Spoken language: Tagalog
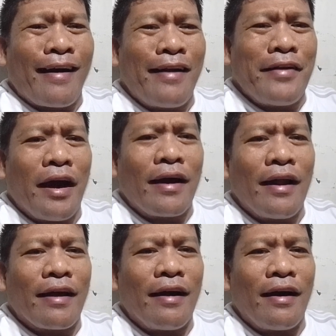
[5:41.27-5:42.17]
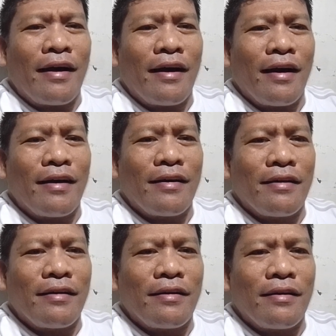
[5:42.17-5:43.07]
hangal na hangal ka
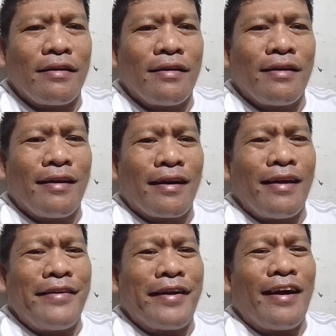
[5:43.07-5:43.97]
kaya